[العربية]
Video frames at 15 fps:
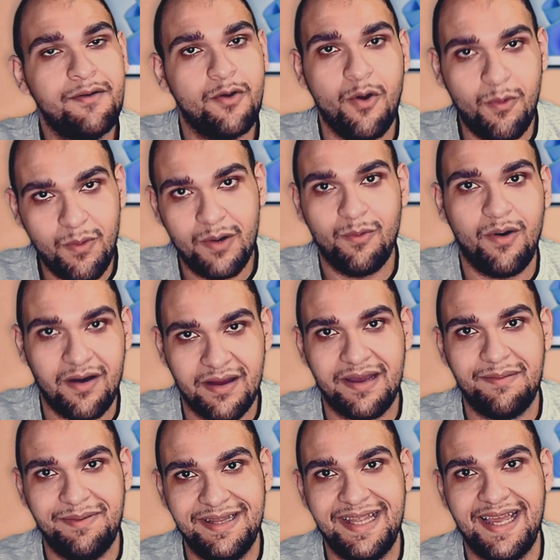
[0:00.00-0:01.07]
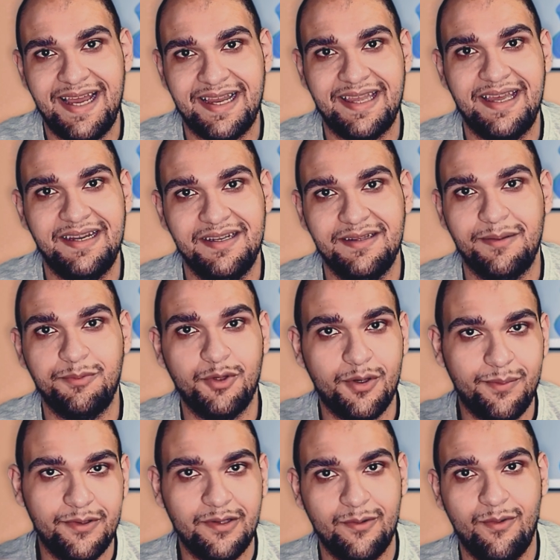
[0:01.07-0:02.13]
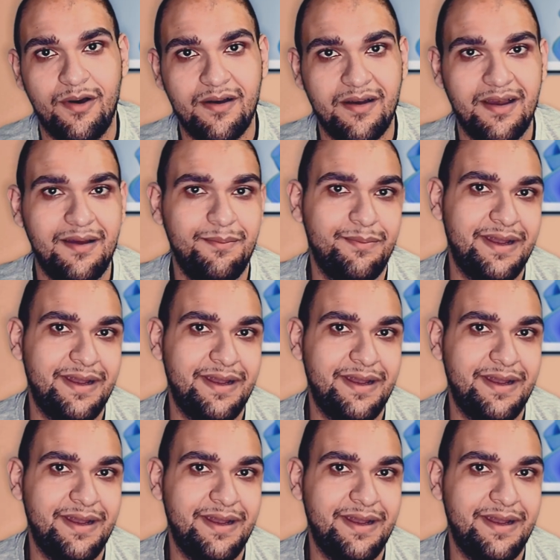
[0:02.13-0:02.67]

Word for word: جوه الواقع بتاعك يعني انت بتربط الواقع